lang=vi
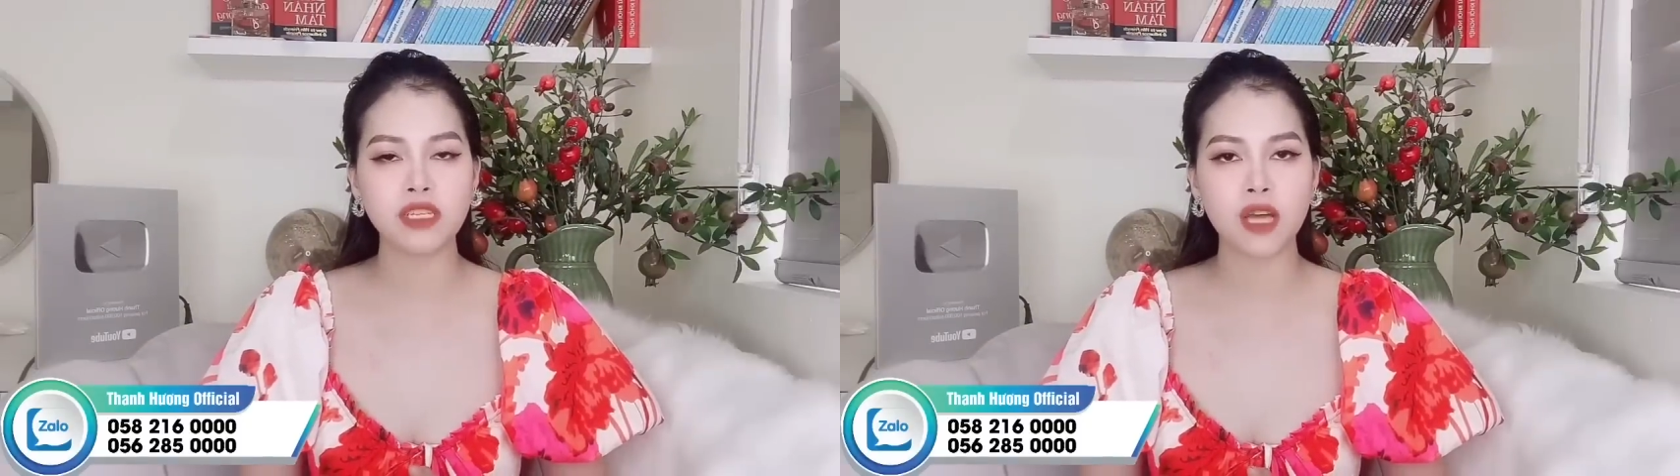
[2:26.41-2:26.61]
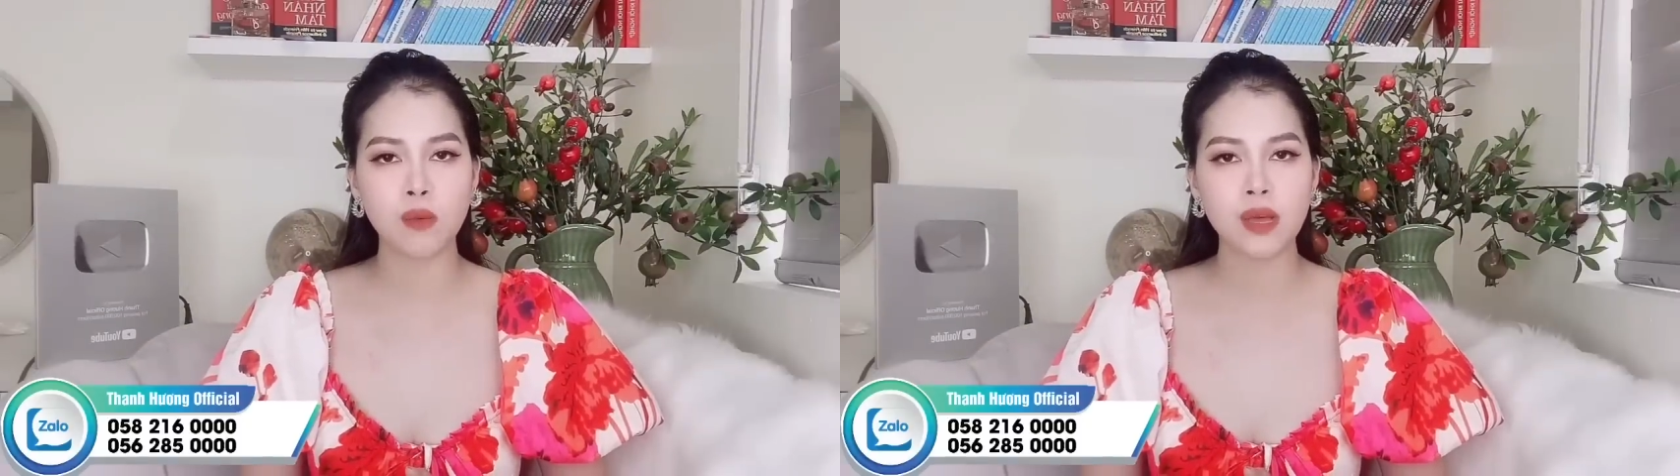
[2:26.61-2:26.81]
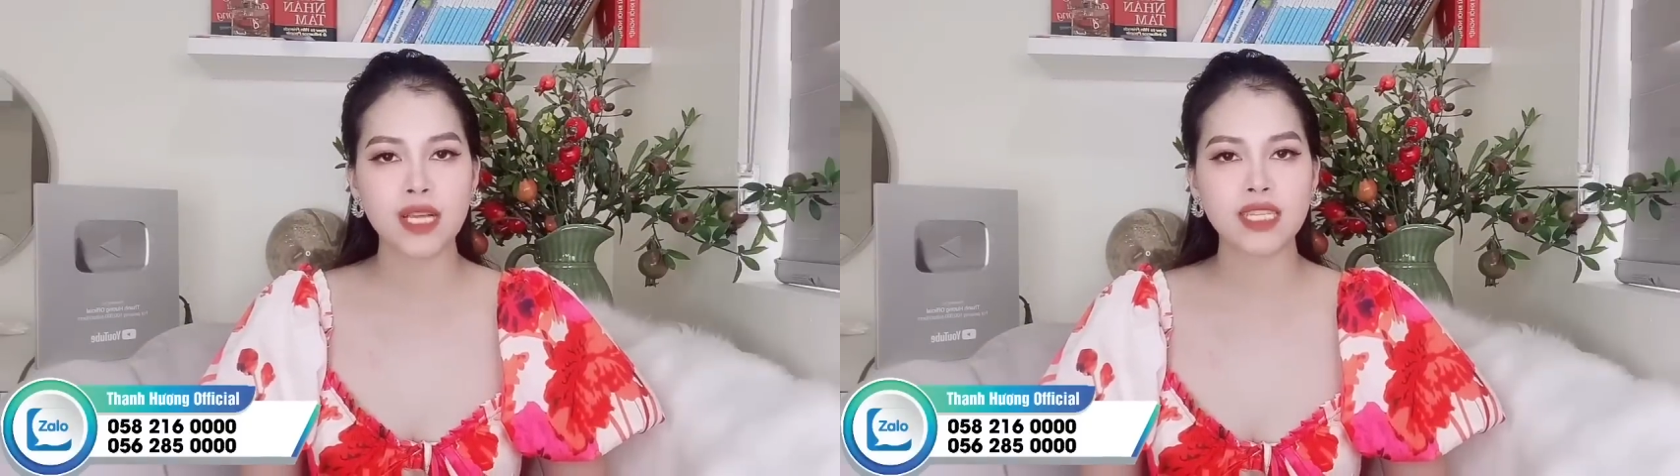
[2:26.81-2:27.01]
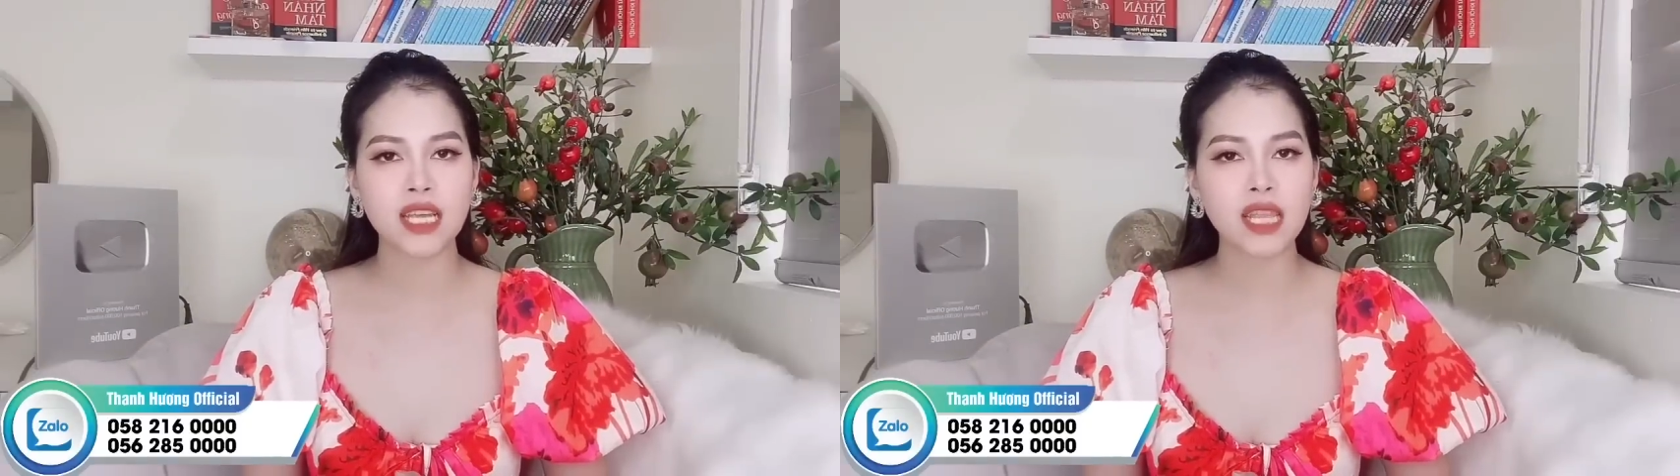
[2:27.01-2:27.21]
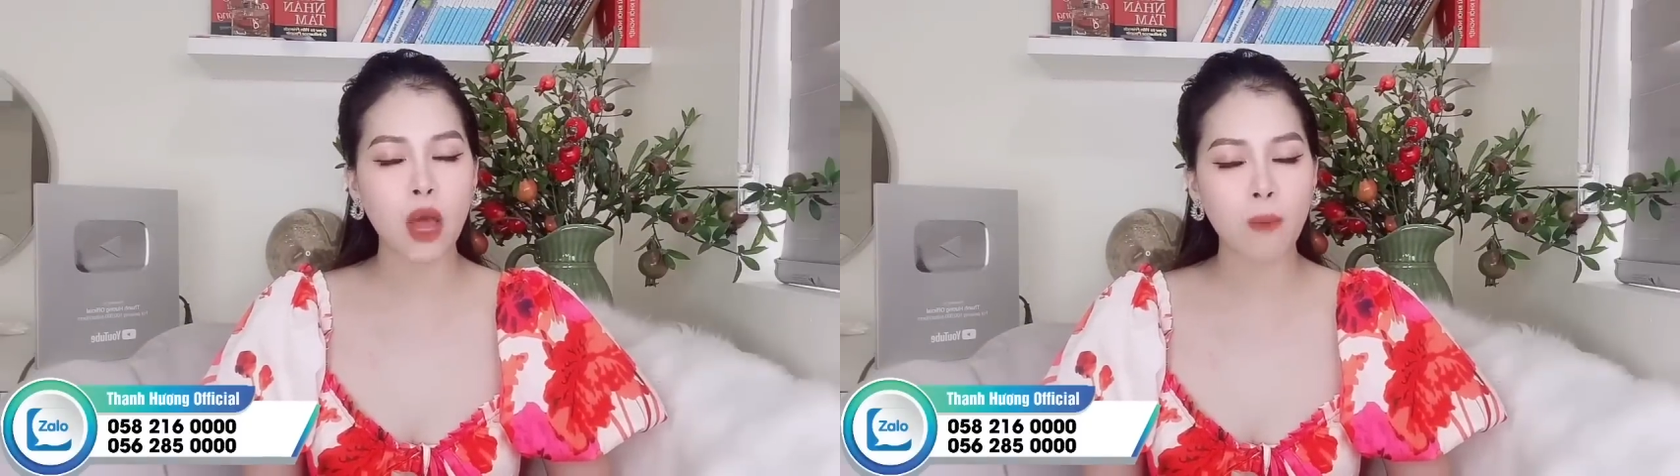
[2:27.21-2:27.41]
trong sẽ
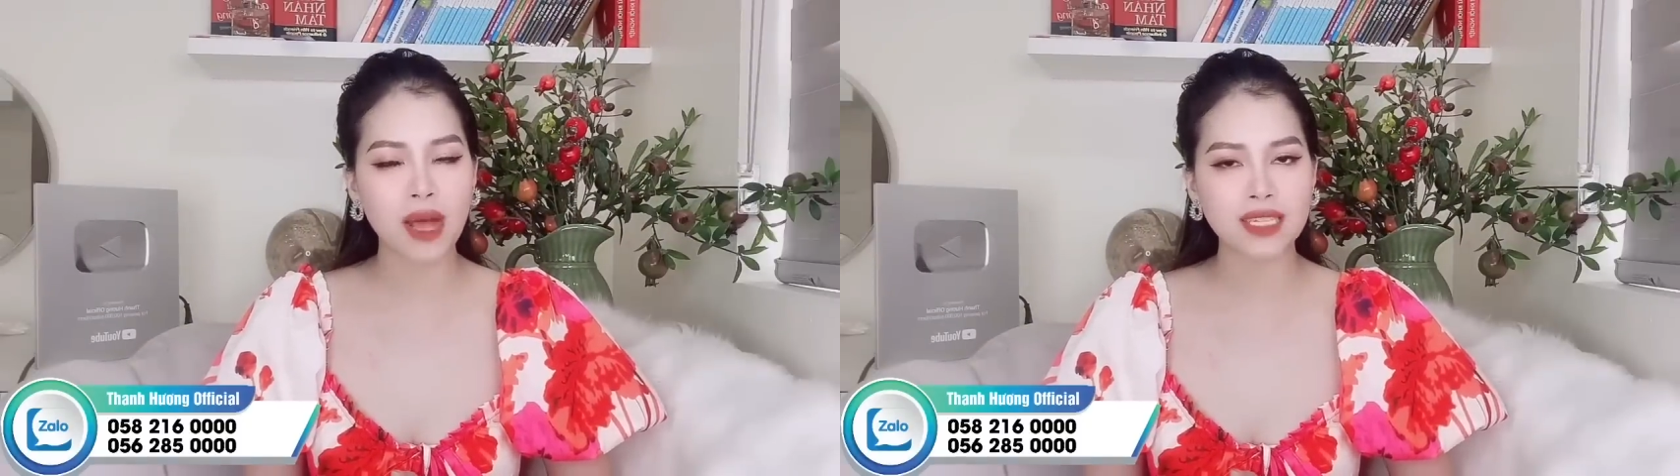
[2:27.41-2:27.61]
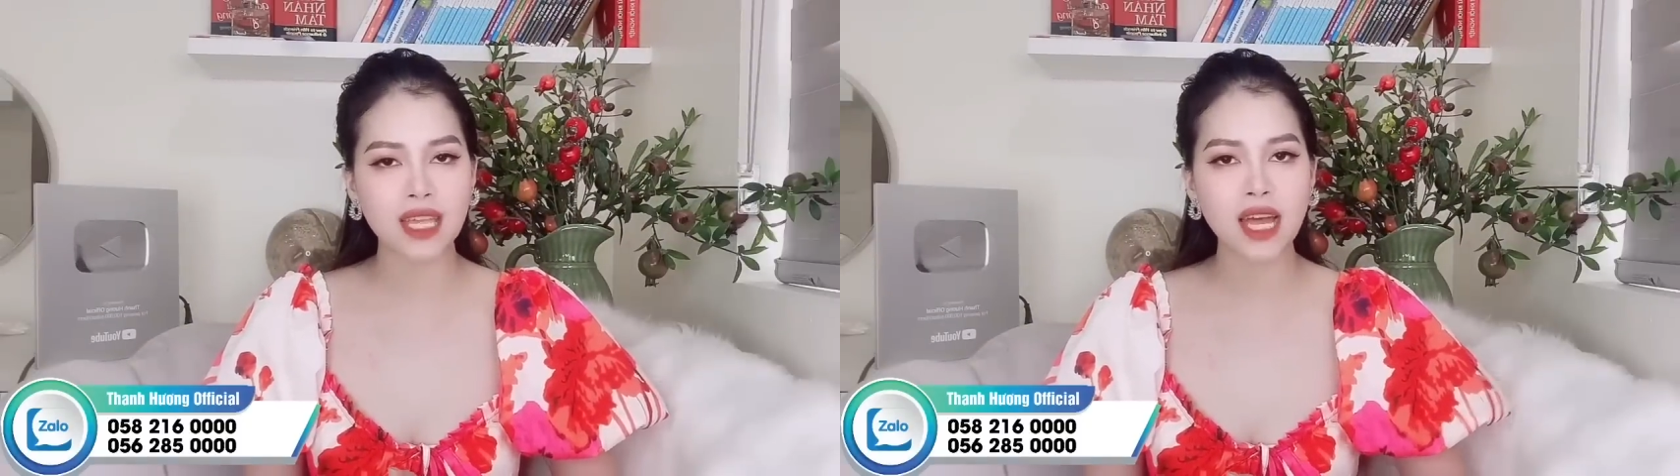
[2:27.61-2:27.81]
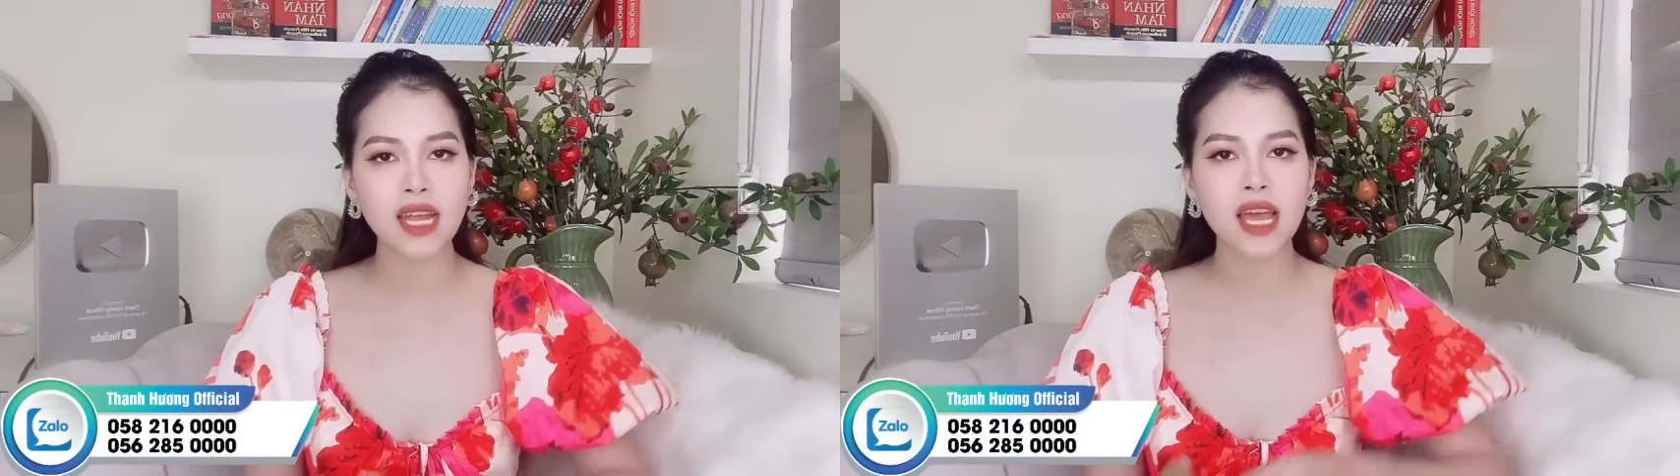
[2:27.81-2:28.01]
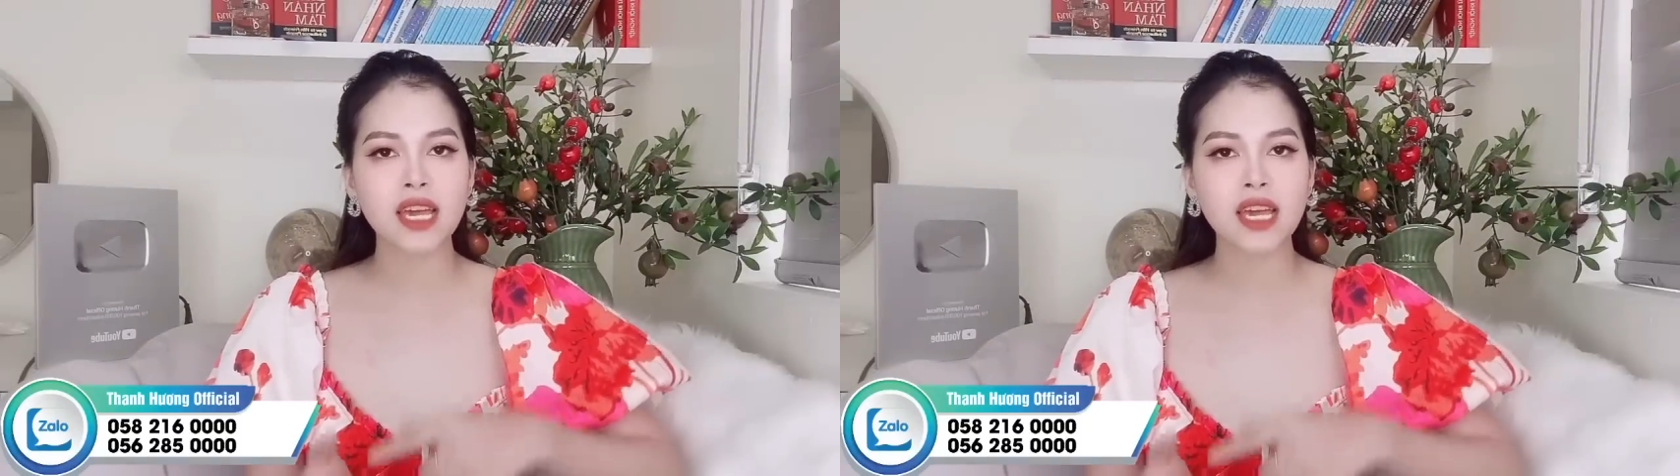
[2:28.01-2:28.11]
tạo ma sát